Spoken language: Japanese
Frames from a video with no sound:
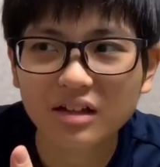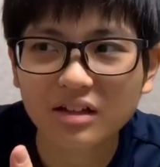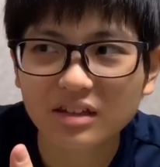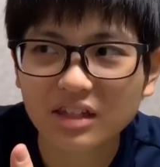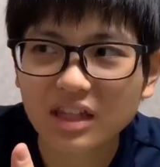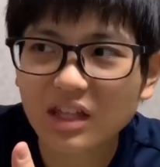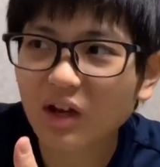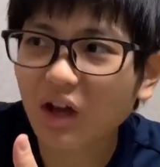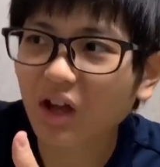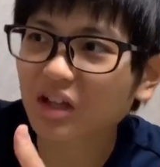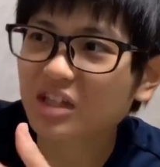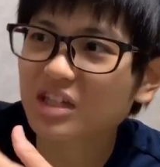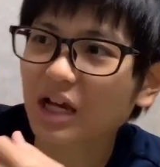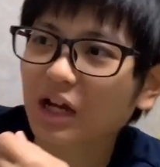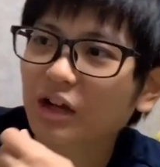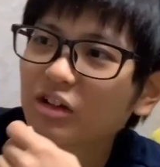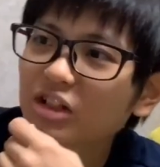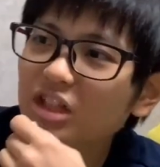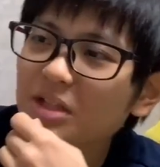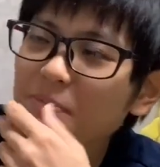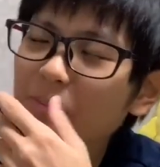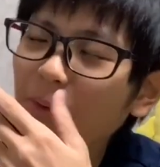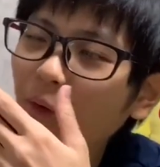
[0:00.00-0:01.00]
ていうか
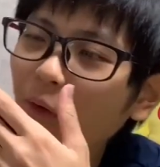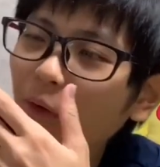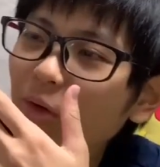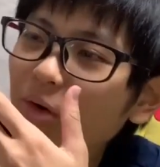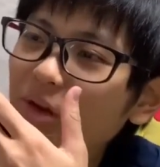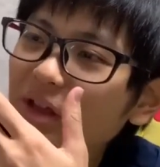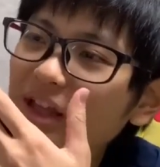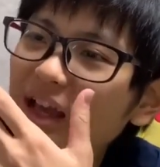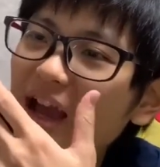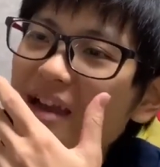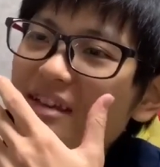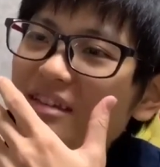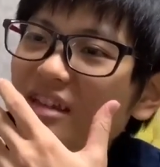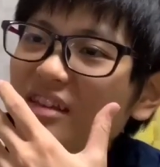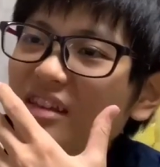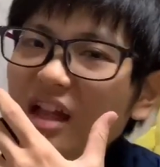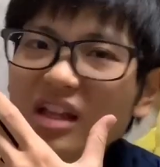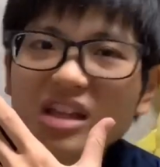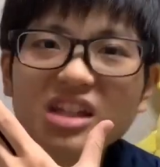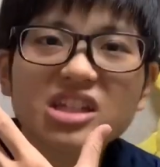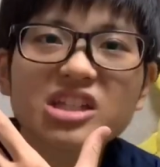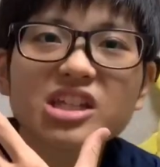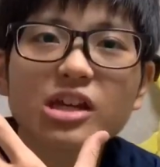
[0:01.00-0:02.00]
逆にボール以外で
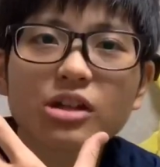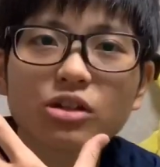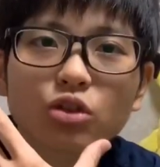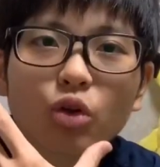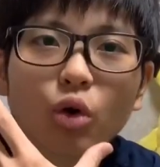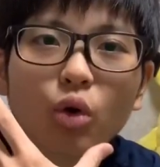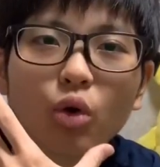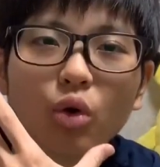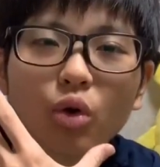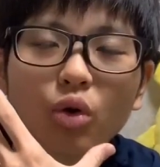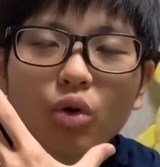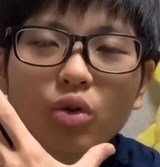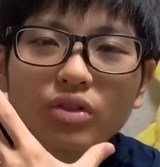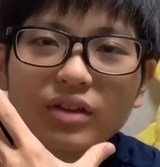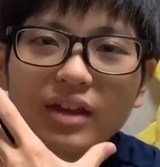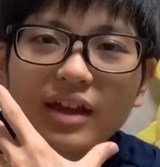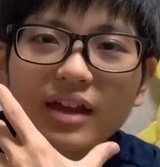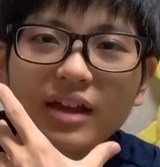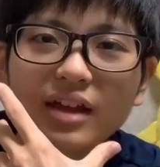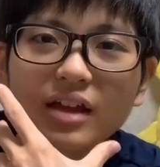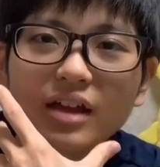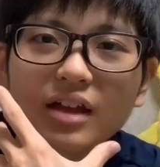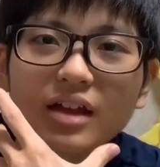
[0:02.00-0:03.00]
何蹴るの
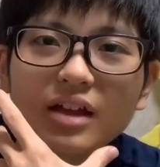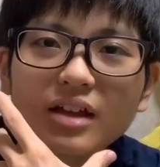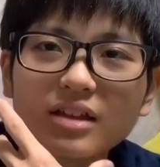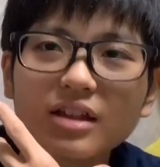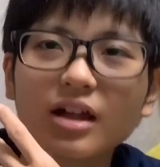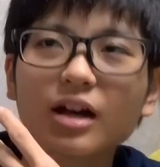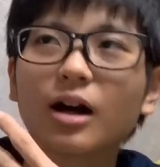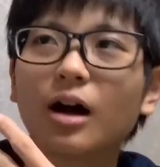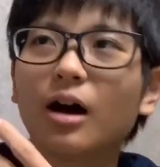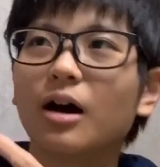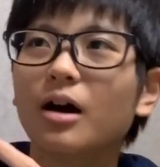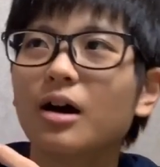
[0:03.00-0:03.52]
ね。なんか、